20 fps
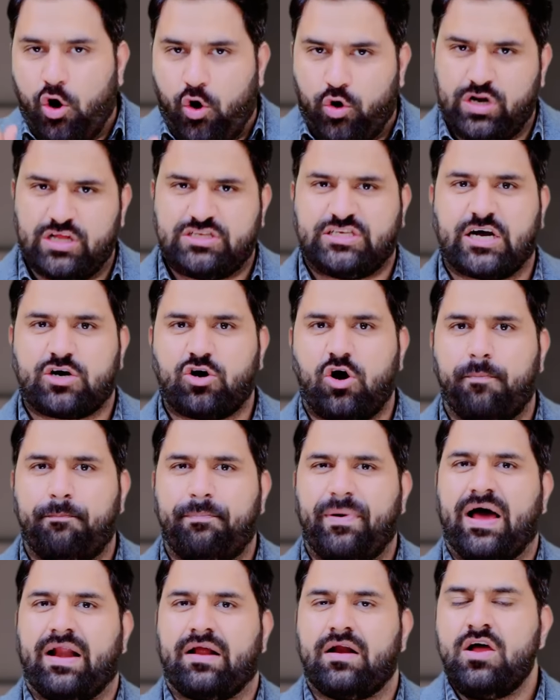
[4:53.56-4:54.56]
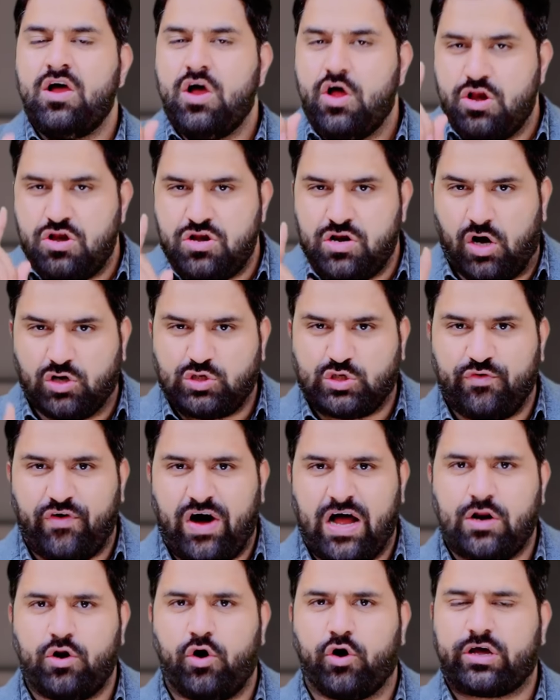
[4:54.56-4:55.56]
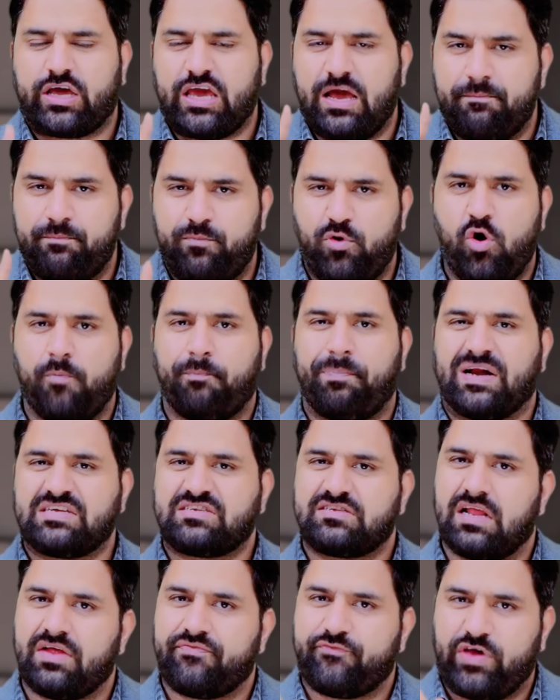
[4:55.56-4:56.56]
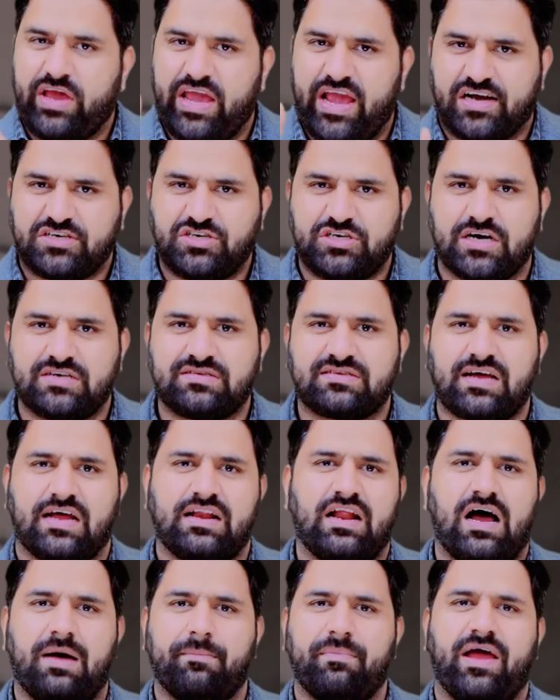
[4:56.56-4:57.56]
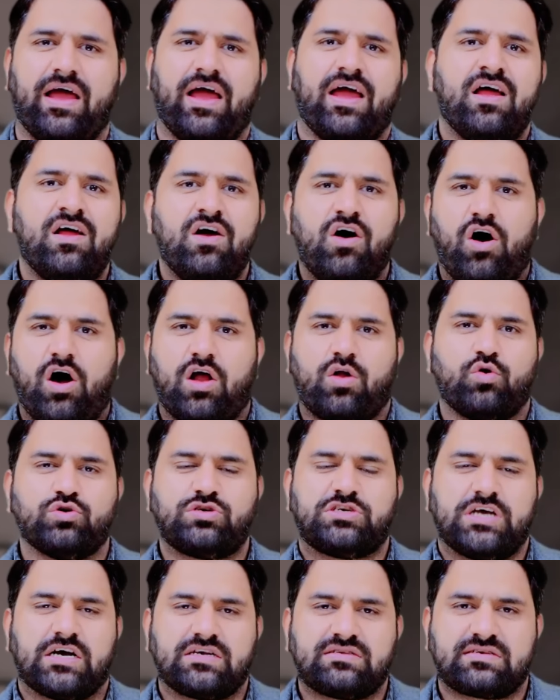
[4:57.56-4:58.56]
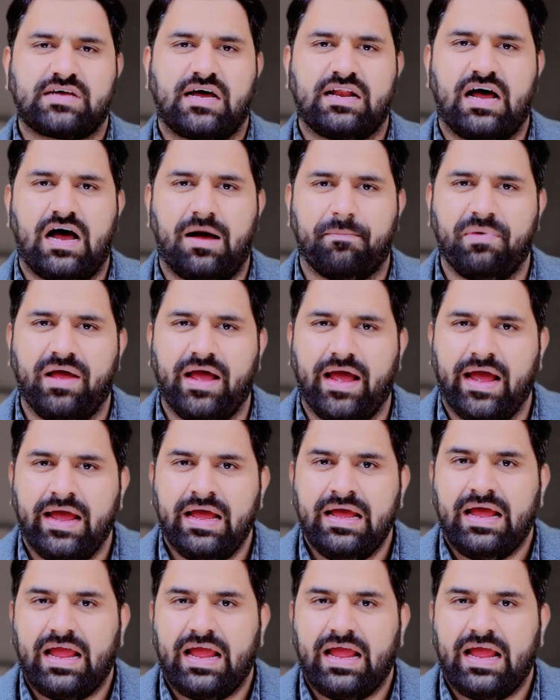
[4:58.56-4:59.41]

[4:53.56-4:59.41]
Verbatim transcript: उन जगहों पर नौजवानों के मुंह पर सिर्फ एक शख्स का नाम है और उस शख्स का नाम है